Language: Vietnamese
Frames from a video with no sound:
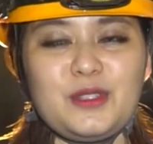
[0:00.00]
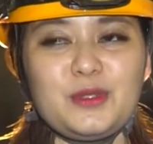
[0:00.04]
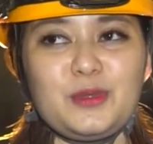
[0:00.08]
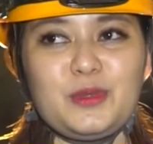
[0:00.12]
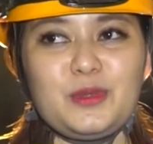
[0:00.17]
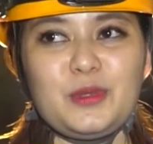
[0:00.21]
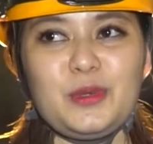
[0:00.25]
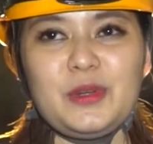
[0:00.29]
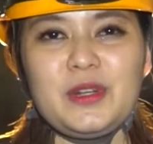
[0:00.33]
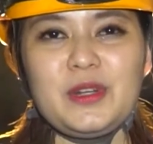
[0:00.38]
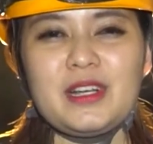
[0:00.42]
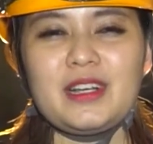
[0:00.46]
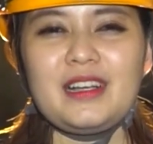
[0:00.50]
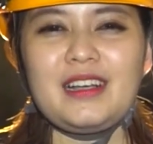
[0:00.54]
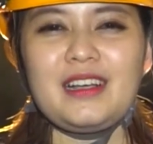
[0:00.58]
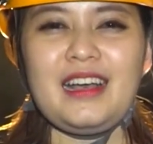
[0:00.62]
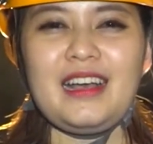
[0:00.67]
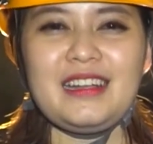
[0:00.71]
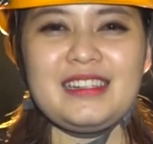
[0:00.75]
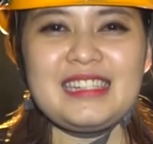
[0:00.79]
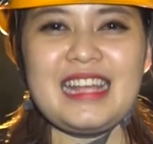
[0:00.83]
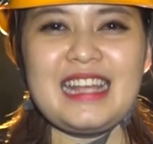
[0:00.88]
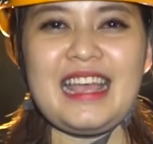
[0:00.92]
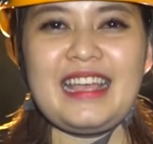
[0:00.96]
Chúng tôi được
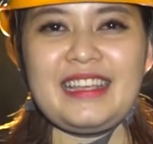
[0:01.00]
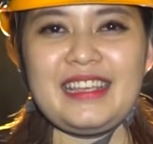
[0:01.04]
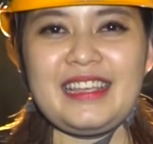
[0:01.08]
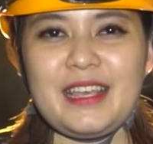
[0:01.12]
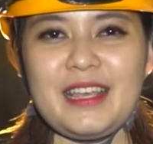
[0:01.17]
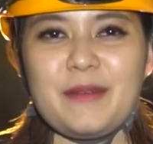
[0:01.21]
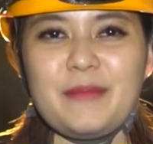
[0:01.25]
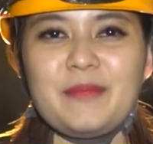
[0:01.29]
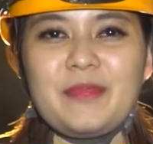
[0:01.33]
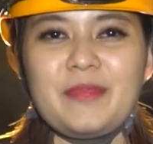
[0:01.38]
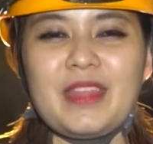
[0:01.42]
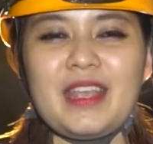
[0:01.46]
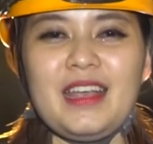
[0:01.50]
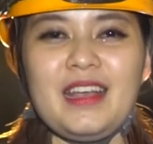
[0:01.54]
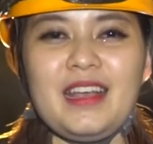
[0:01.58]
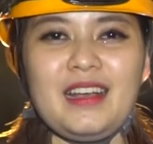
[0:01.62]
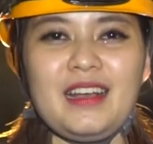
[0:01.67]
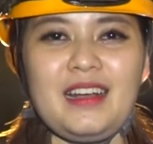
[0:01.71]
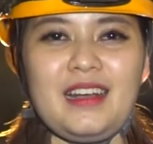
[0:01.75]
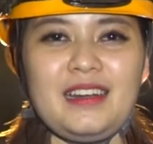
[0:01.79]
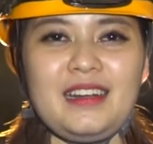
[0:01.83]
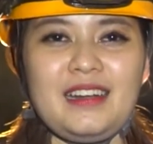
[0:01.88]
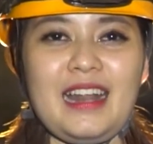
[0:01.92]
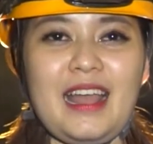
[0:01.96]
trải nghiệm
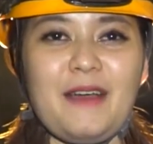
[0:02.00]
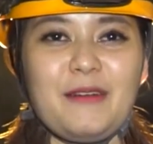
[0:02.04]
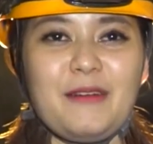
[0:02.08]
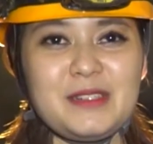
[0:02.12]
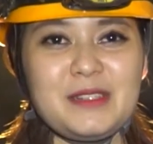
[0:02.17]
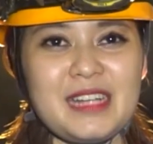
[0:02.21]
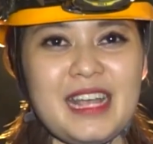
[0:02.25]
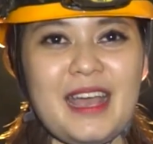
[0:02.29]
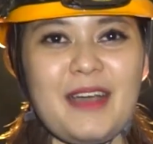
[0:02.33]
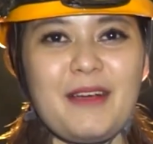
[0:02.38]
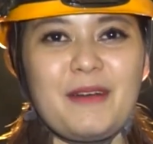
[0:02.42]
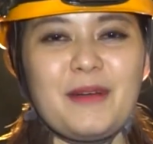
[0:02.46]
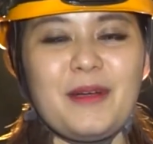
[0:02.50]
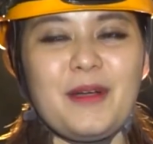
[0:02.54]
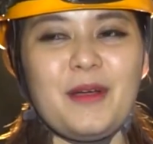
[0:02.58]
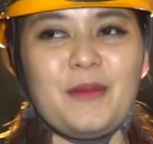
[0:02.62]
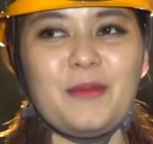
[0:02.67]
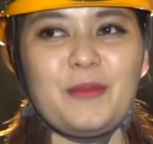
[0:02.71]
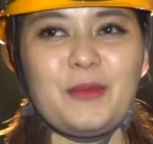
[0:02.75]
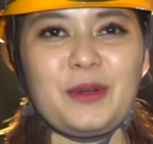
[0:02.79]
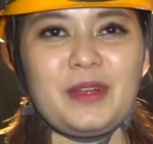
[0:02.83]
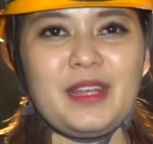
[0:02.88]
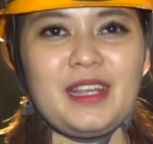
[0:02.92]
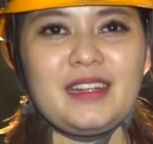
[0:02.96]
leo treo
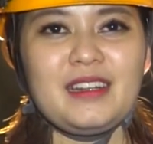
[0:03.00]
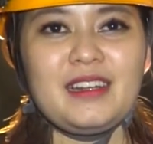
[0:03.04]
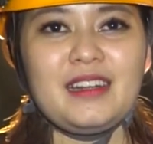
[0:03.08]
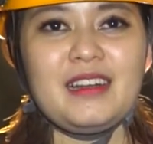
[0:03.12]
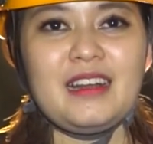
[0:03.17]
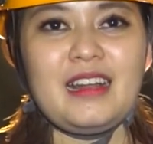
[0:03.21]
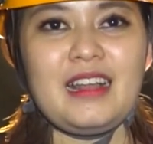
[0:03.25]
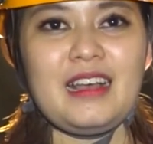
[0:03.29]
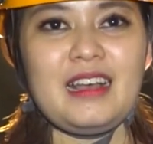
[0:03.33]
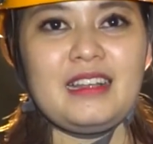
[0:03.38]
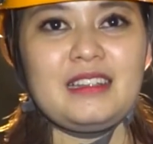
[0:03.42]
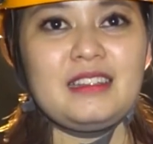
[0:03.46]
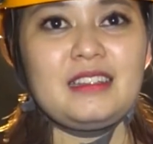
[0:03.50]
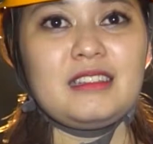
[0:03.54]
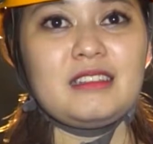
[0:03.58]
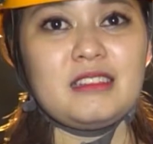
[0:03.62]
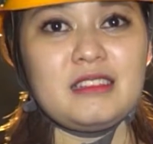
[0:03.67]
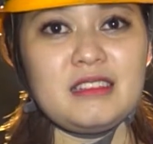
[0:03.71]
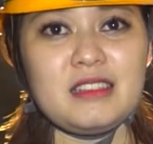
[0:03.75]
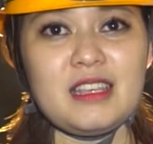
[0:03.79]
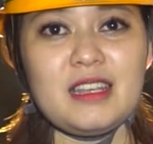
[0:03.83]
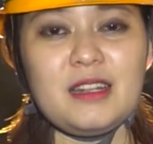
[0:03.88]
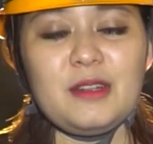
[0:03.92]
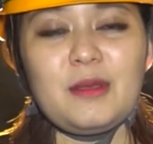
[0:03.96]
một cách rất là
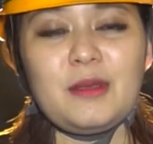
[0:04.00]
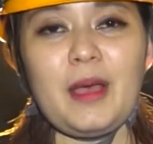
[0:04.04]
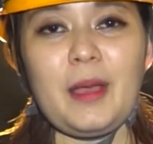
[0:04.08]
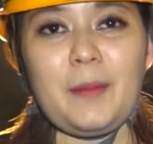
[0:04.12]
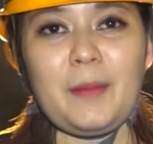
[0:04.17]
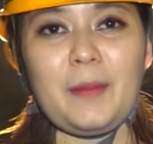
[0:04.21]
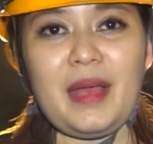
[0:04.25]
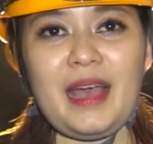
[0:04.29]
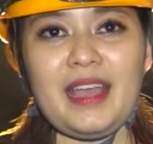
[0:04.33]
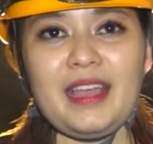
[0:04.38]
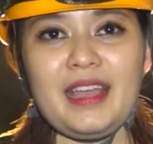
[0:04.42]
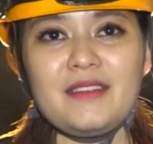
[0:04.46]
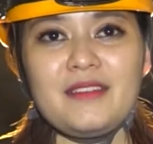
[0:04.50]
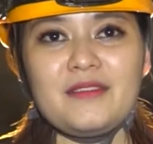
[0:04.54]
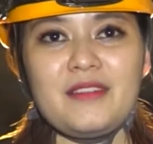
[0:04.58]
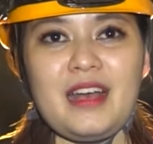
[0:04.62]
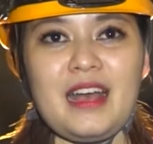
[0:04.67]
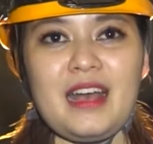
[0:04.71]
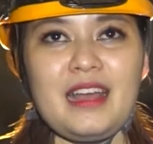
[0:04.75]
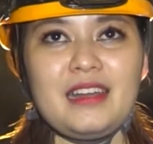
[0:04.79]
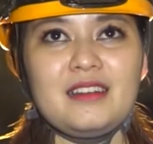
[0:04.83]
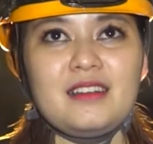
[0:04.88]
tự nhiên, thoải mái và